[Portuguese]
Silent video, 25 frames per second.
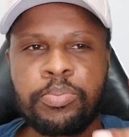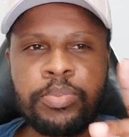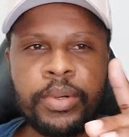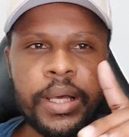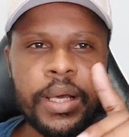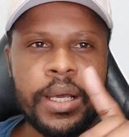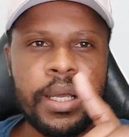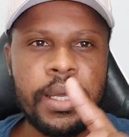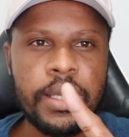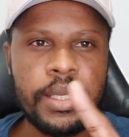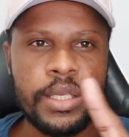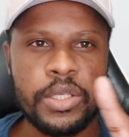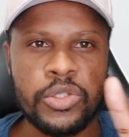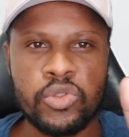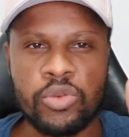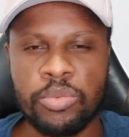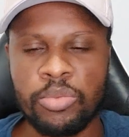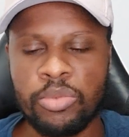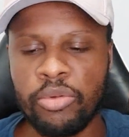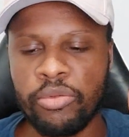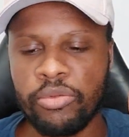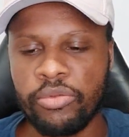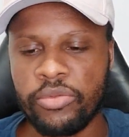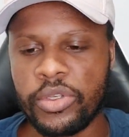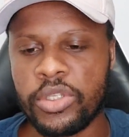para
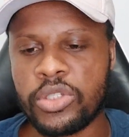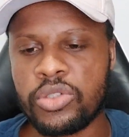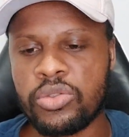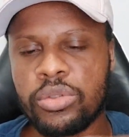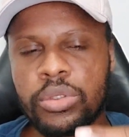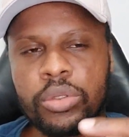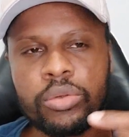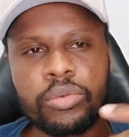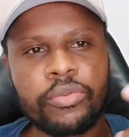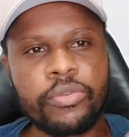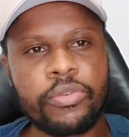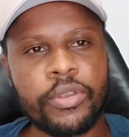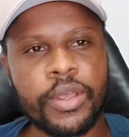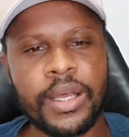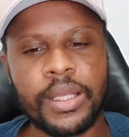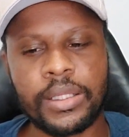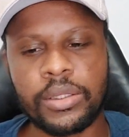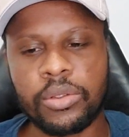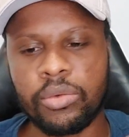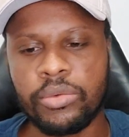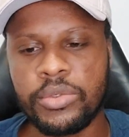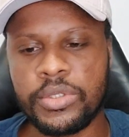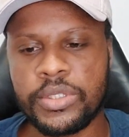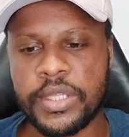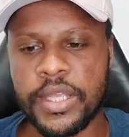resumir o vídeo e não ficar
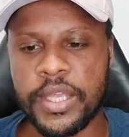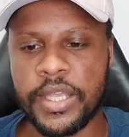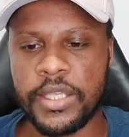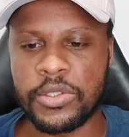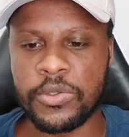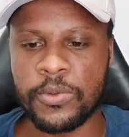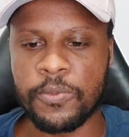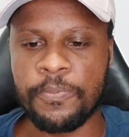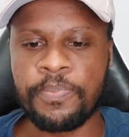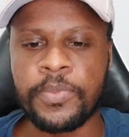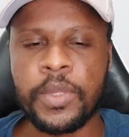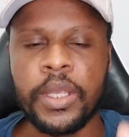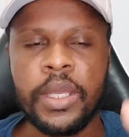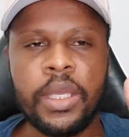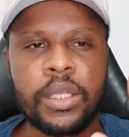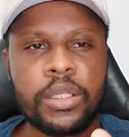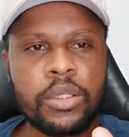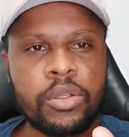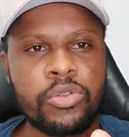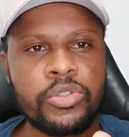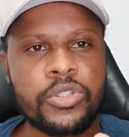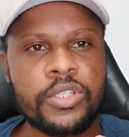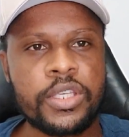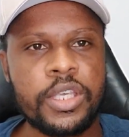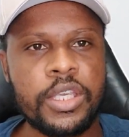tão extenso.
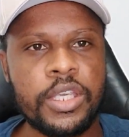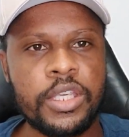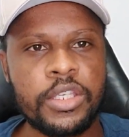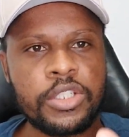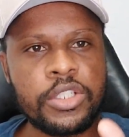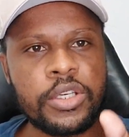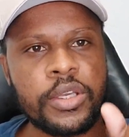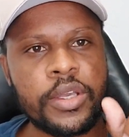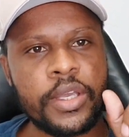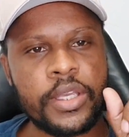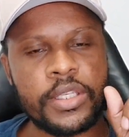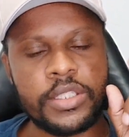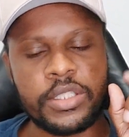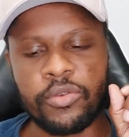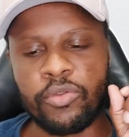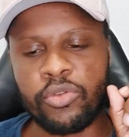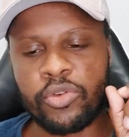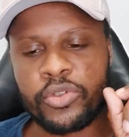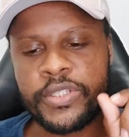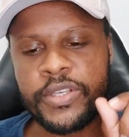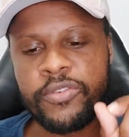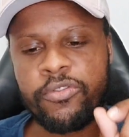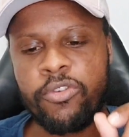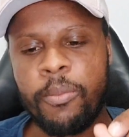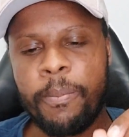Então é o seguinte, se
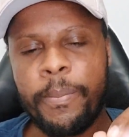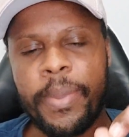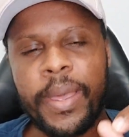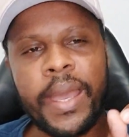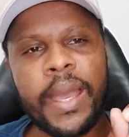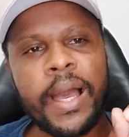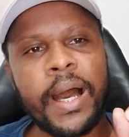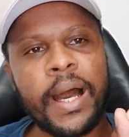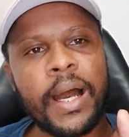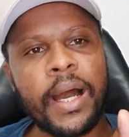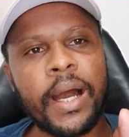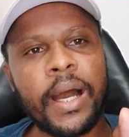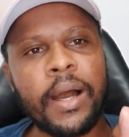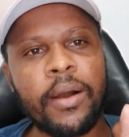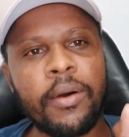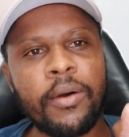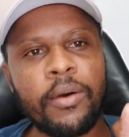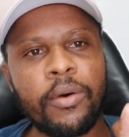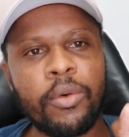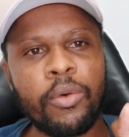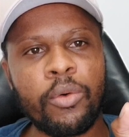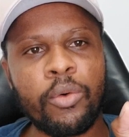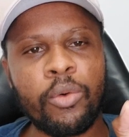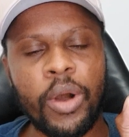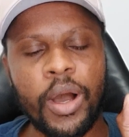você for pegar
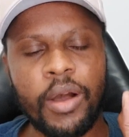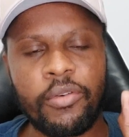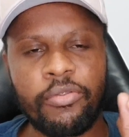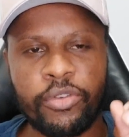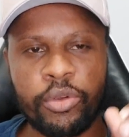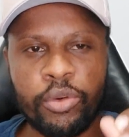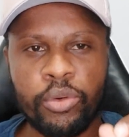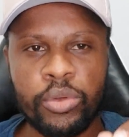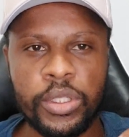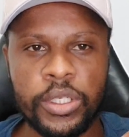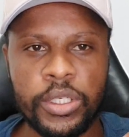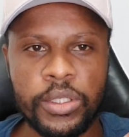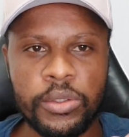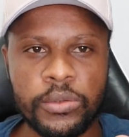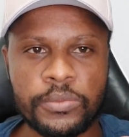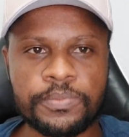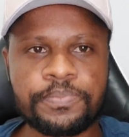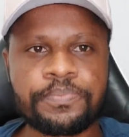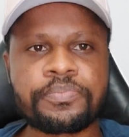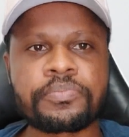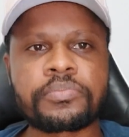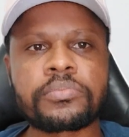a Fiorino,